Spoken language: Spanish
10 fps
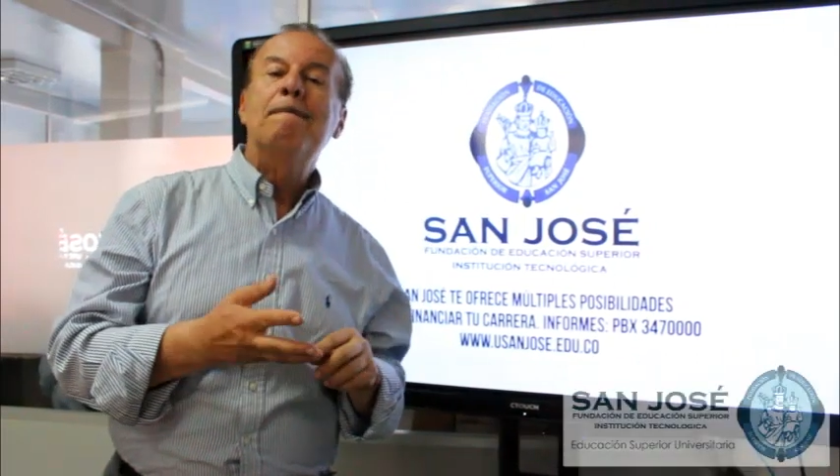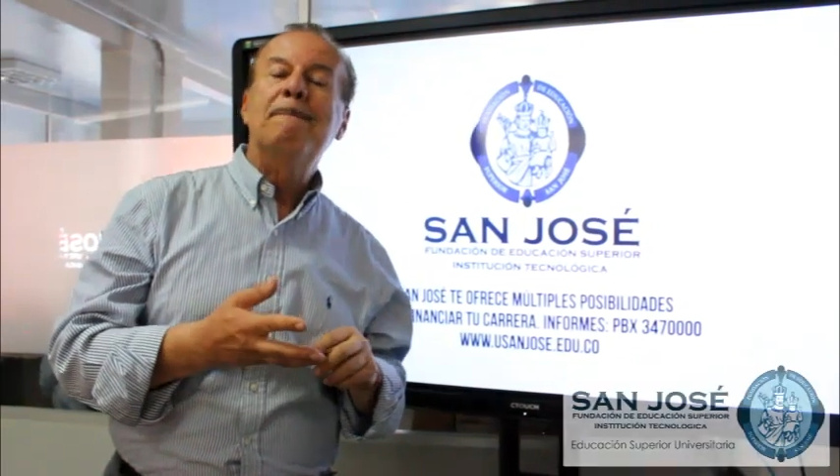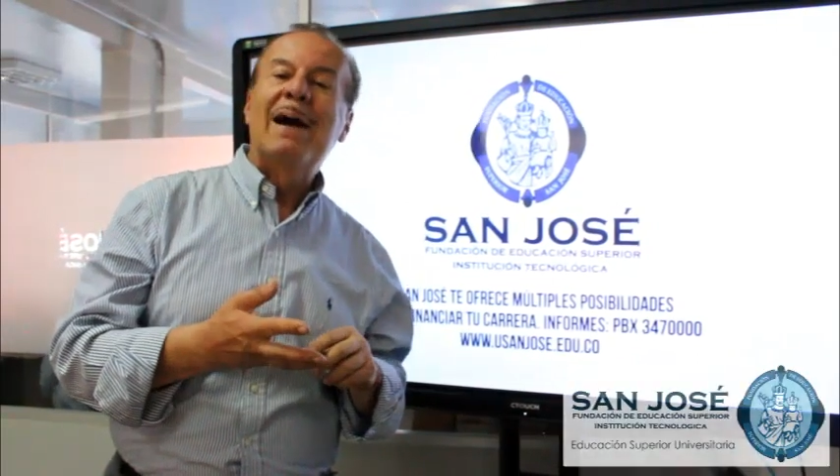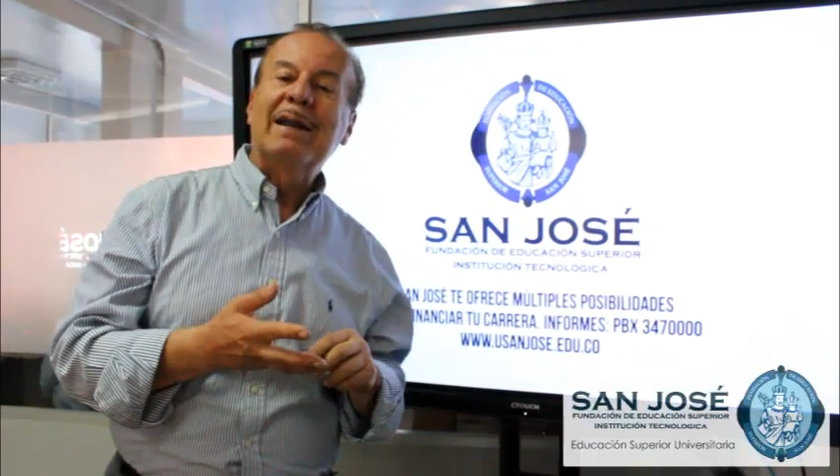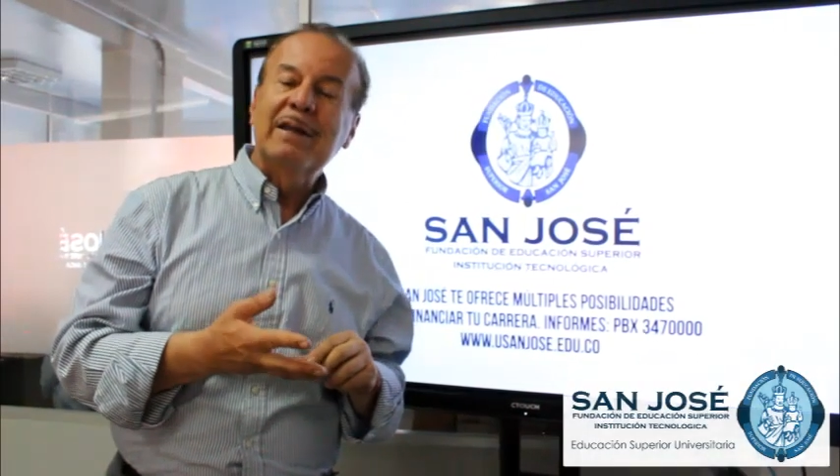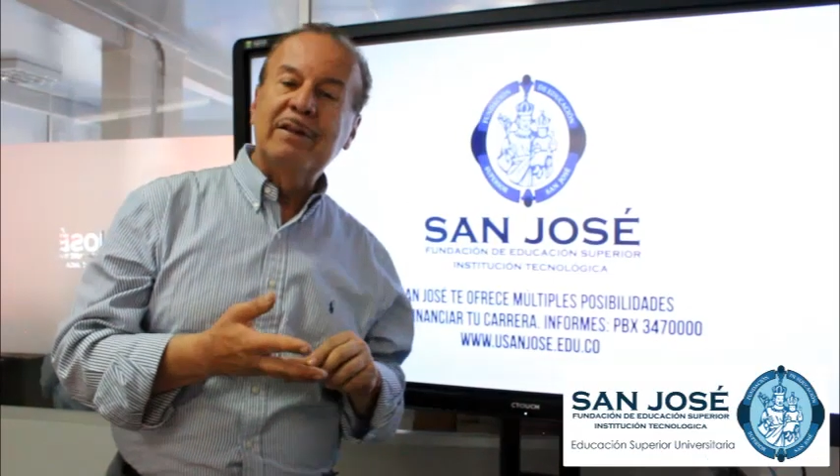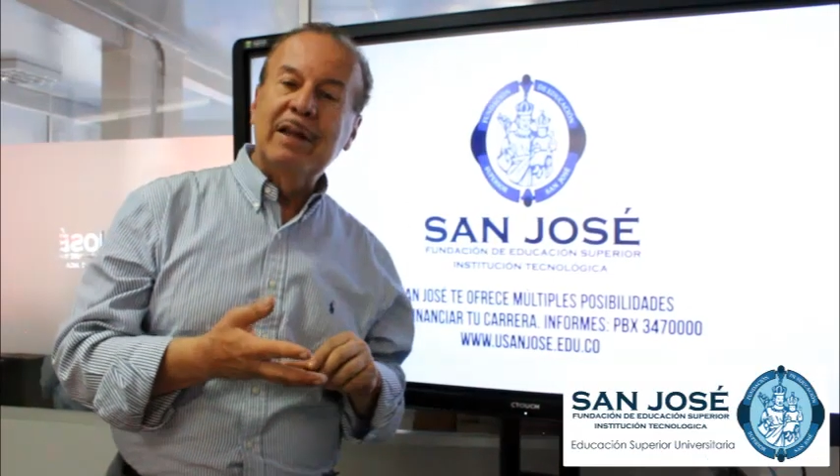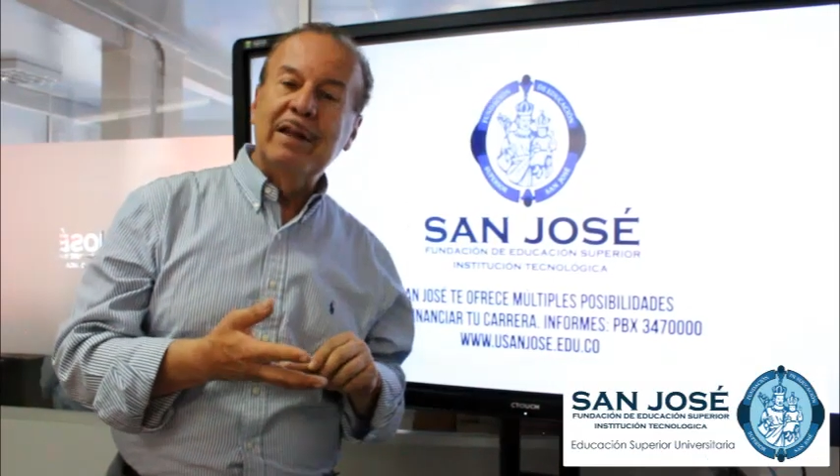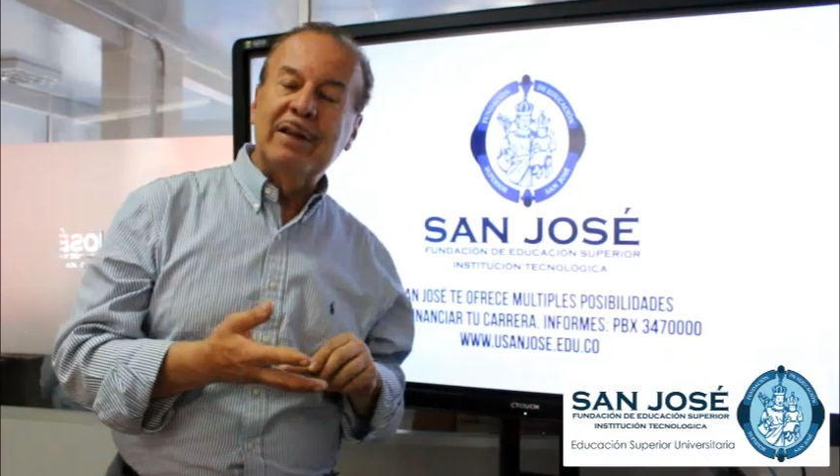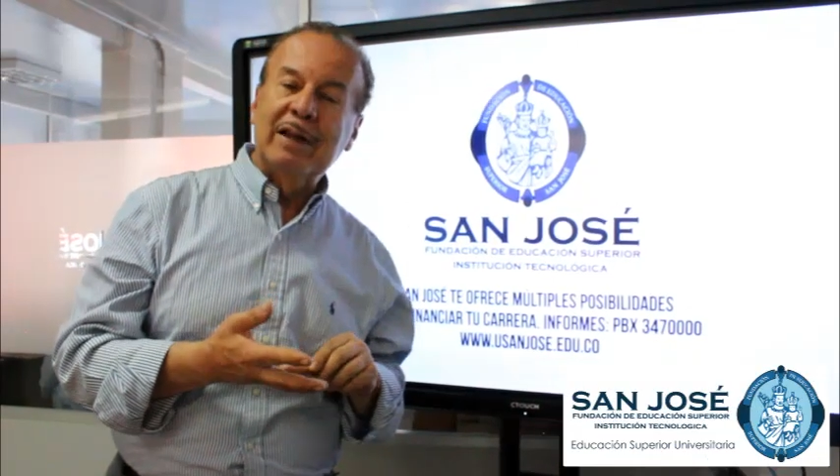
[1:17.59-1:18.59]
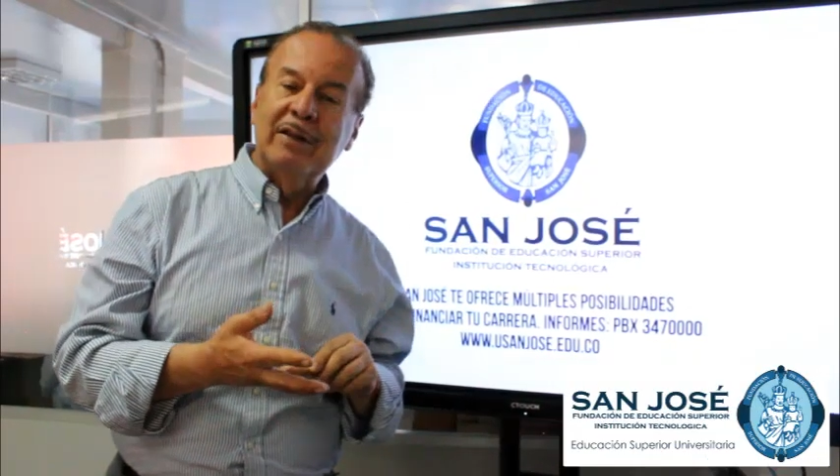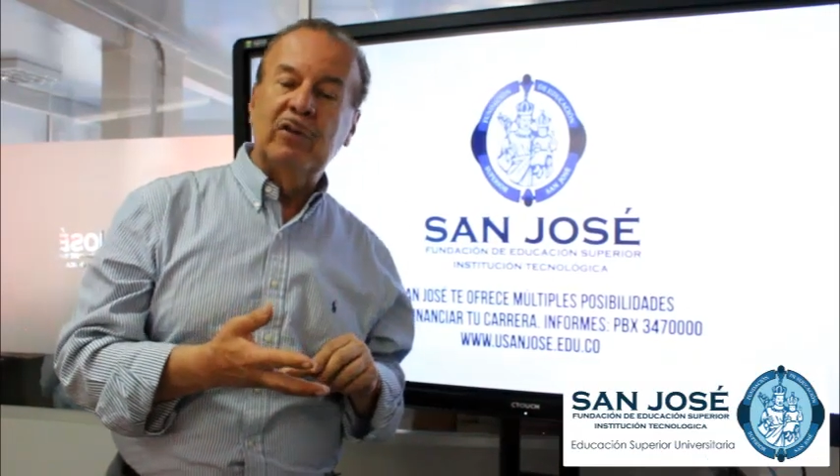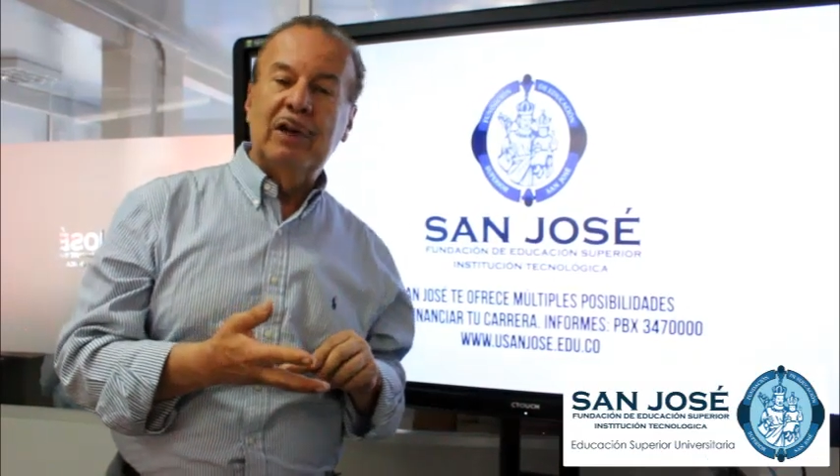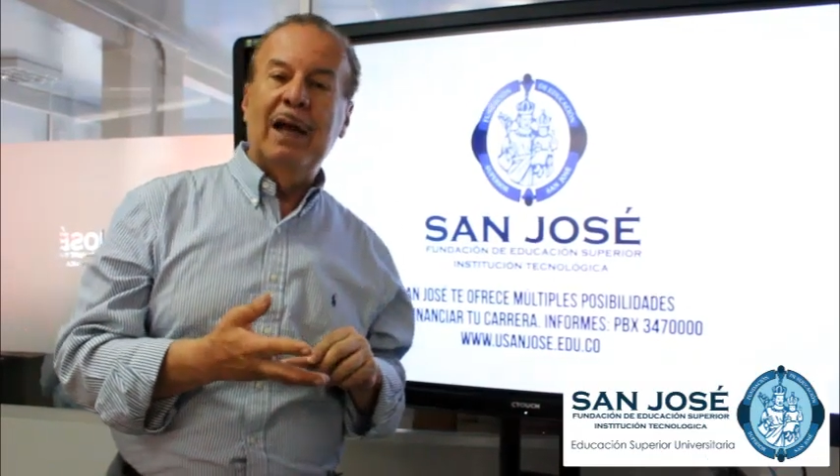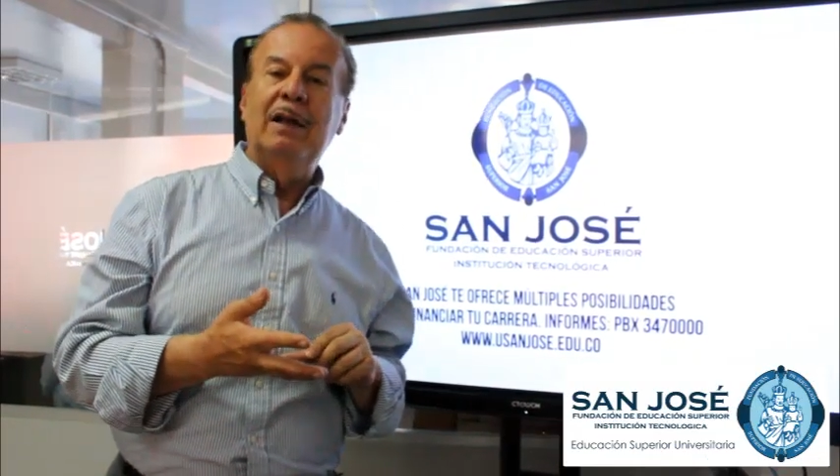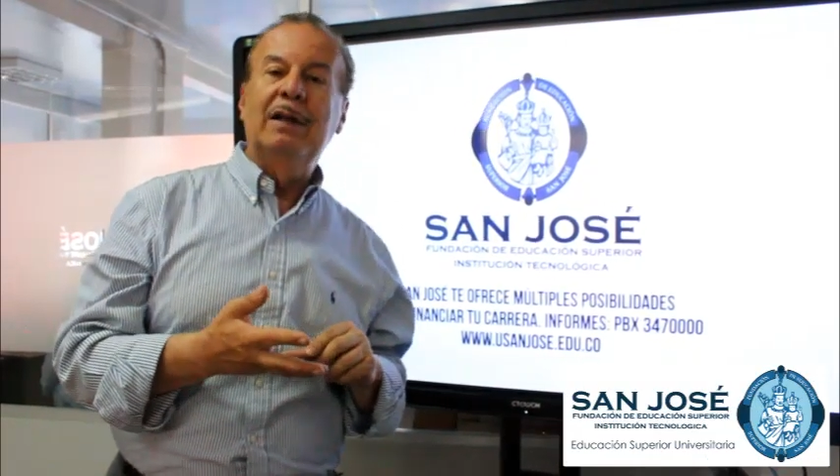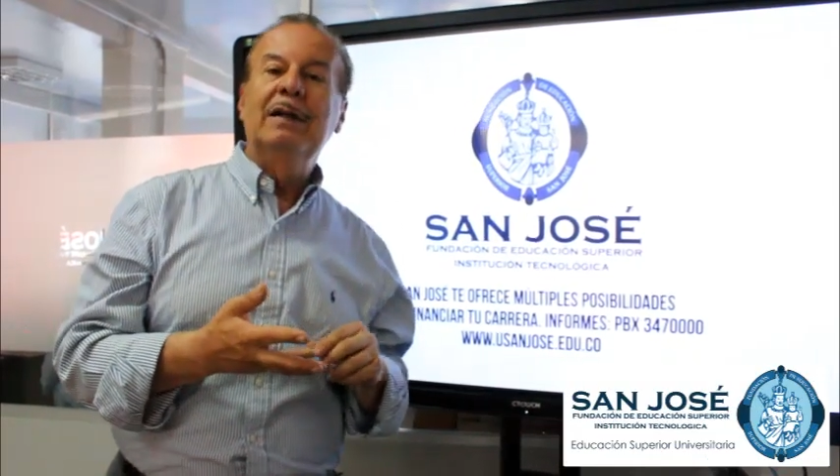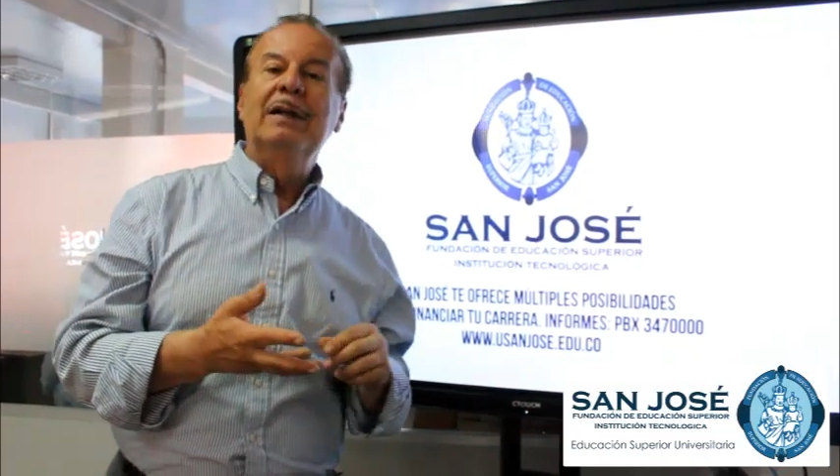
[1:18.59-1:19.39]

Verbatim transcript: marketing internacional,